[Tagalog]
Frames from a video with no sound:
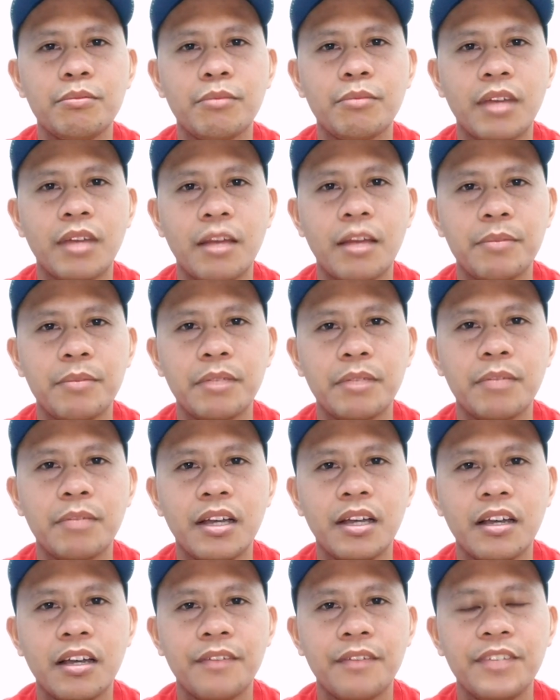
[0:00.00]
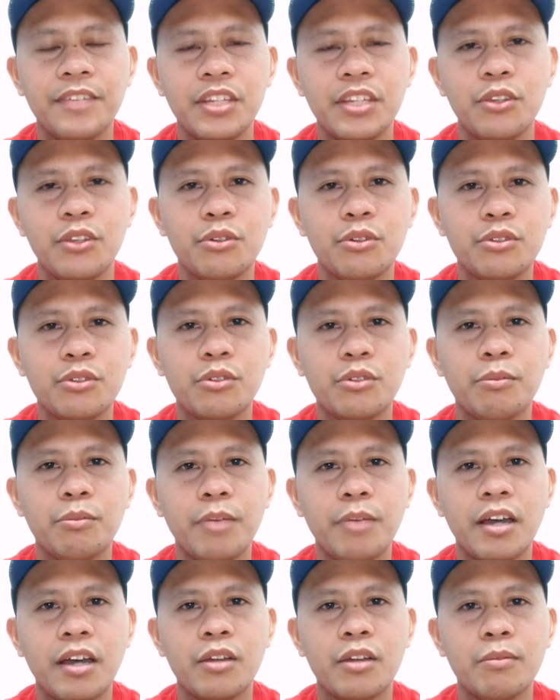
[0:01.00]
maraming mga videos kung
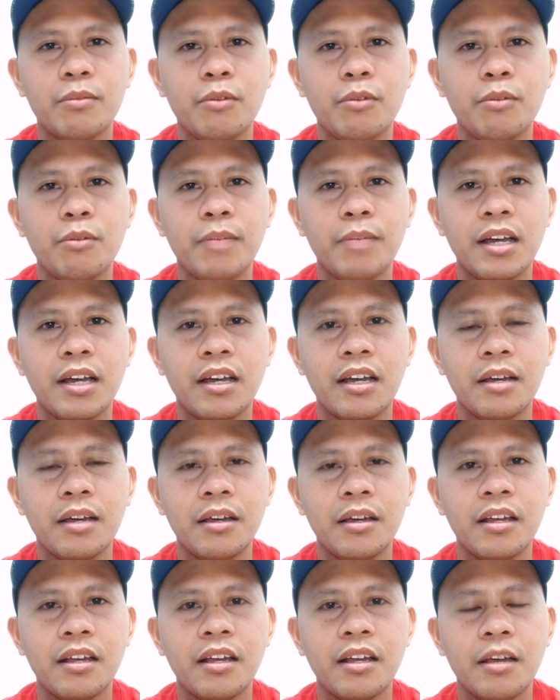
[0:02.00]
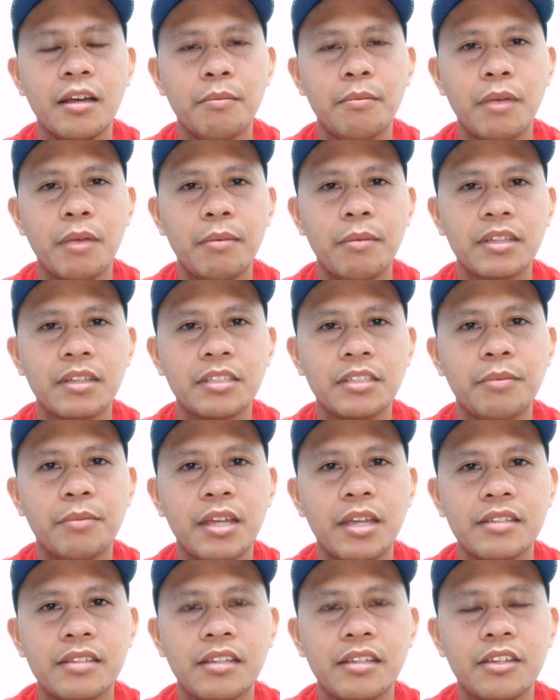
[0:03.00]
paano mo ma
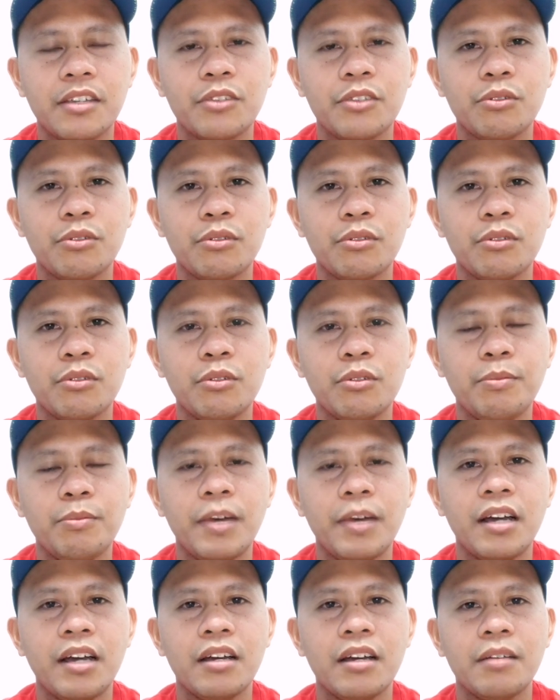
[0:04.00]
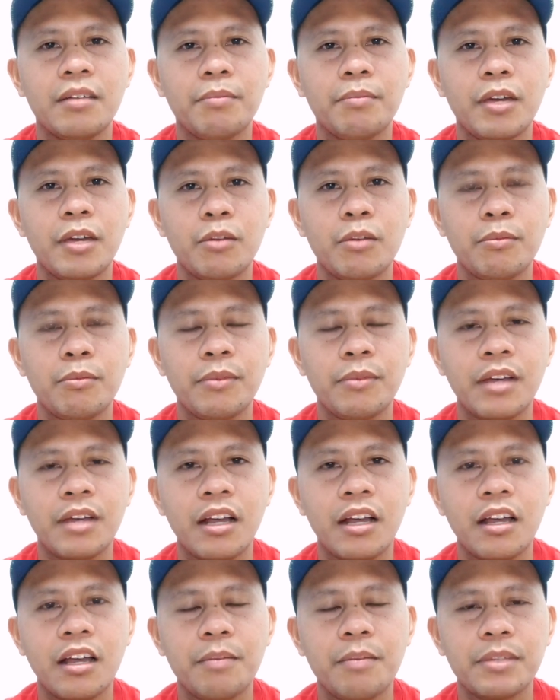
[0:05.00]
ma-maximize ang inyong lupa, paano mo
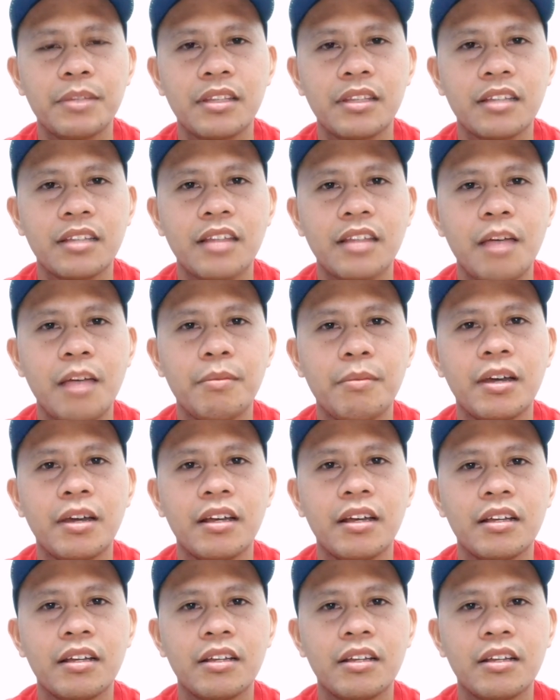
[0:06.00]
magagamit ng tama.